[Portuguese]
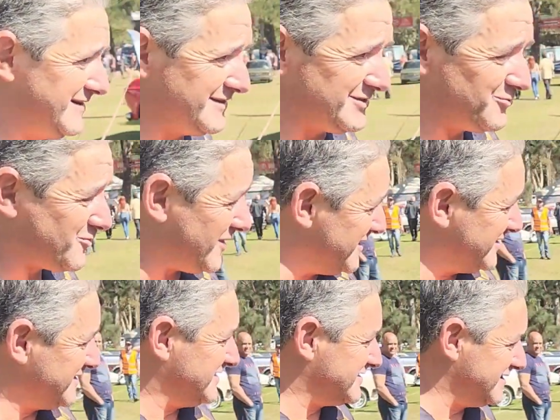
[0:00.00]
Esse é um
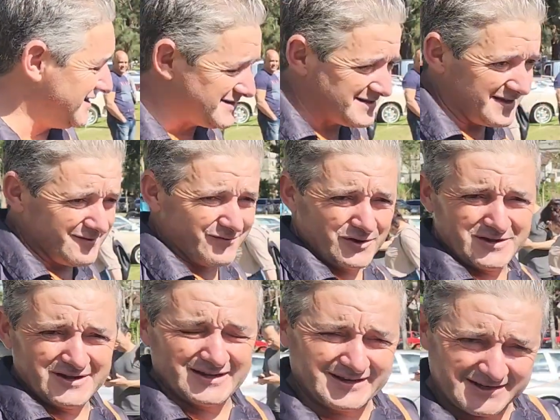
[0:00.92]
46, né? Ele
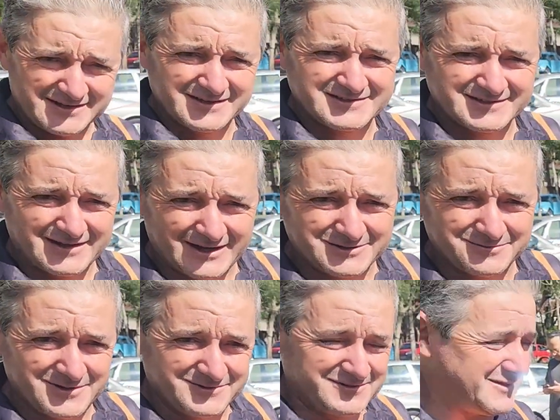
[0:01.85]
foi é daqui da cidade
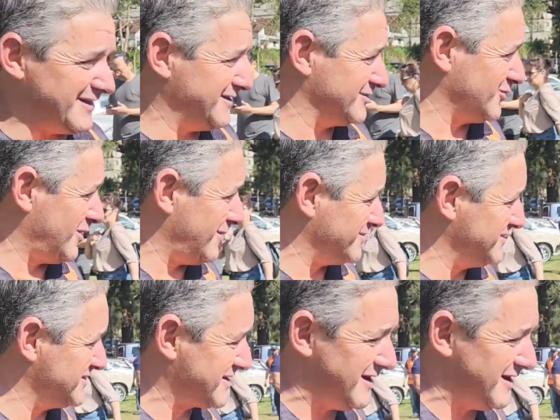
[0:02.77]
mesmo, de Teresópolis.